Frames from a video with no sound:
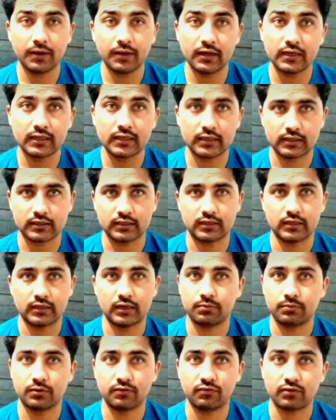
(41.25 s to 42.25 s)
डिपेंड नहीं करता कि
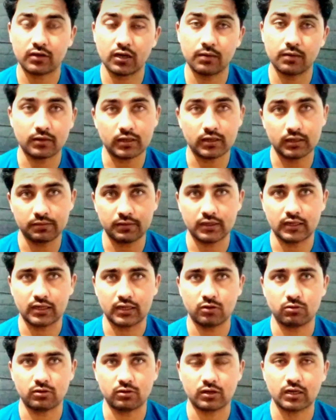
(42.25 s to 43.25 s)
आपका खाम खाई
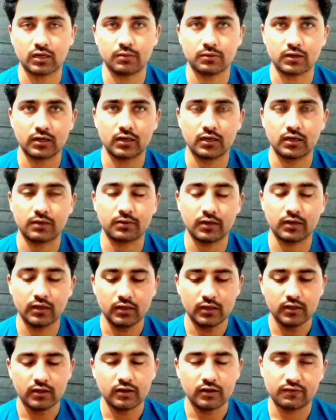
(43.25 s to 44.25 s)
मेडिकल होगा खाम खा आपका
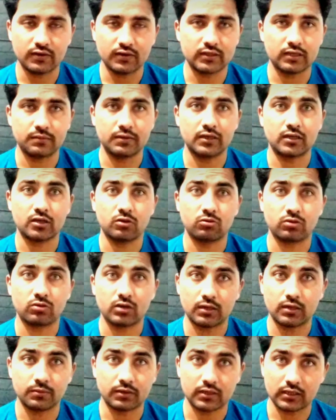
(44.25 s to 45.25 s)
फाइनल मेडिकल होगा
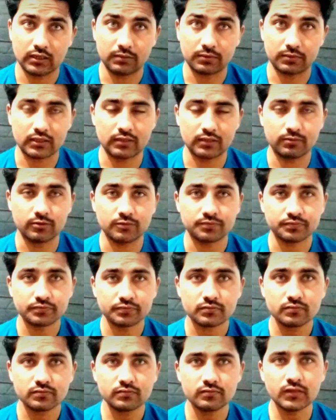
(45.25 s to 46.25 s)
खाम खाई मतलब
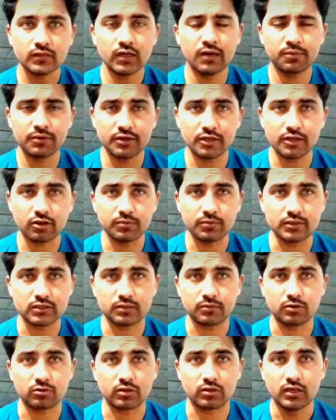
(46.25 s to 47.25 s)
आपके डॉक्यूमेंट
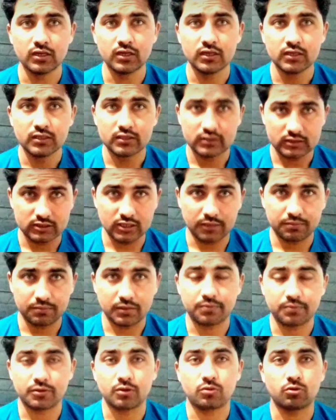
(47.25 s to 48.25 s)
जमा होंगे जब
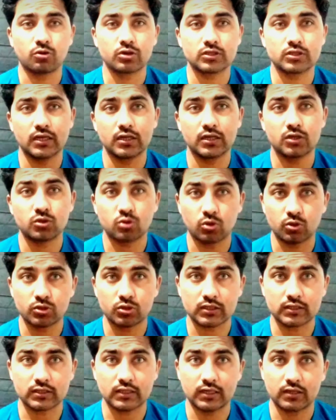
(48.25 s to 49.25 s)
आपकी कोर जाएगी तो हो
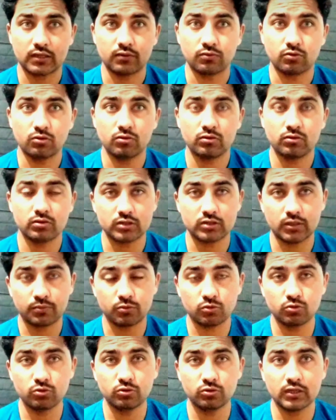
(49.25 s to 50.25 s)
सकता है कि वो
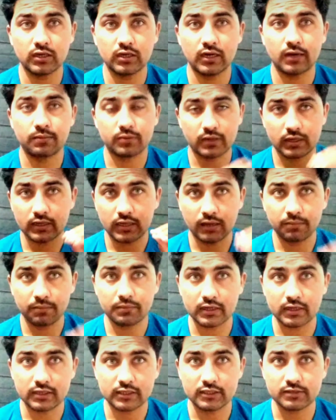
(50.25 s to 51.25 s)
जब उन्होंने आपका नाम
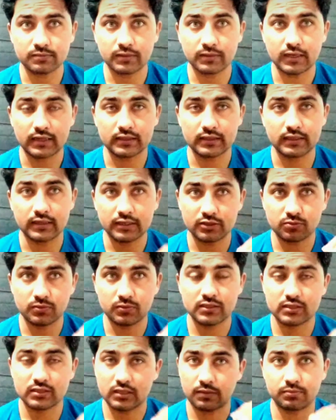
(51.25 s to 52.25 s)
मेरठ लिस्ट में ला दिया इट
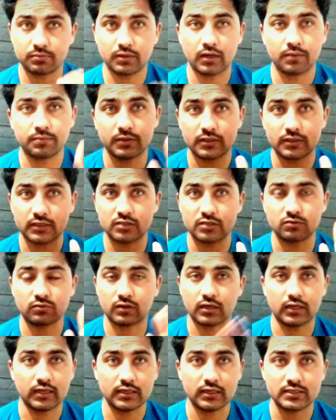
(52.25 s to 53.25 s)
मीन्स कि आपने टेस्ट
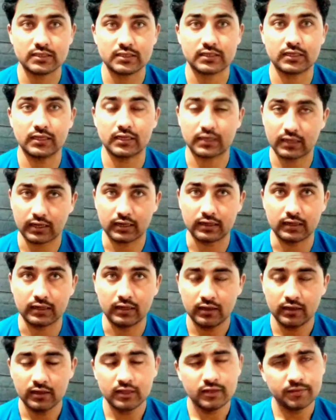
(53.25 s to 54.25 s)
वगैरह हर चीज़ क्लियर कर ली
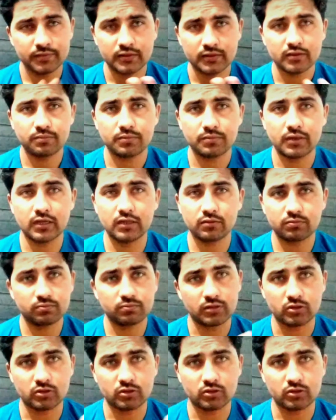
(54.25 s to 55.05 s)
पहली